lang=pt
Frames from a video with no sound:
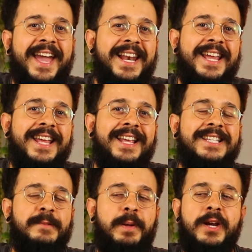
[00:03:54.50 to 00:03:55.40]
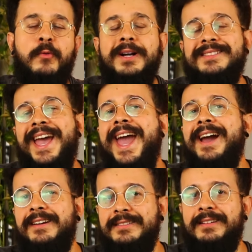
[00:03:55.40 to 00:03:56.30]
ele explica umas
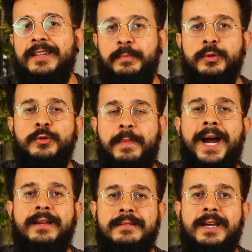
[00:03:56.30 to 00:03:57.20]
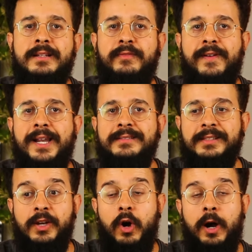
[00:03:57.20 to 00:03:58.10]
regras aqui para os pais, né? Ele fala
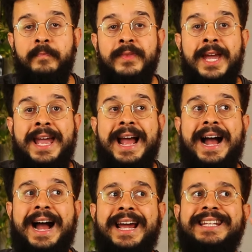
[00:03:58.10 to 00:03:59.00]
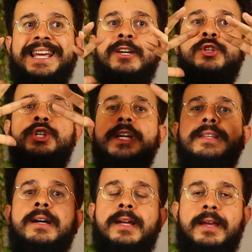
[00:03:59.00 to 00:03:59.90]
assim, ó, a energia
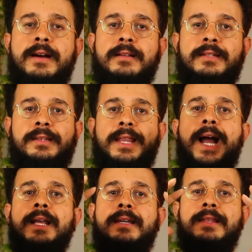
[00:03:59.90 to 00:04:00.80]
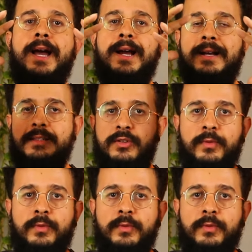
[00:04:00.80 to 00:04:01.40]
da criança tá aqui na casa de